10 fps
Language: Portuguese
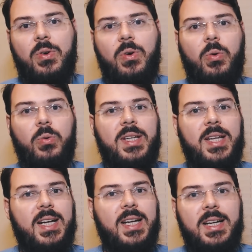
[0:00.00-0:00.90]
ou
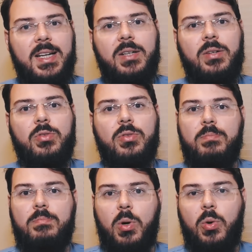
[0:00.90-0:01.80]
ter ganhos
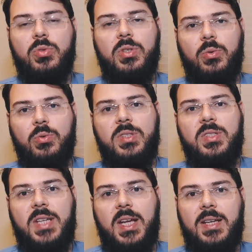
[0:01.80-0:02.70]
bons e
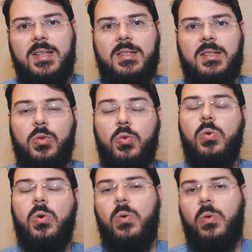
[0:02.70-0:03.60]
consistentes no
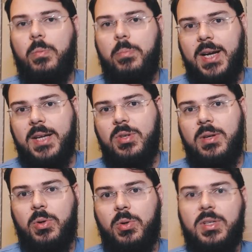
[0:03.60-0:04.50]
longo prazo na
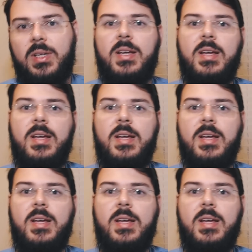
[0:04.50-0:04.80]
bolsa,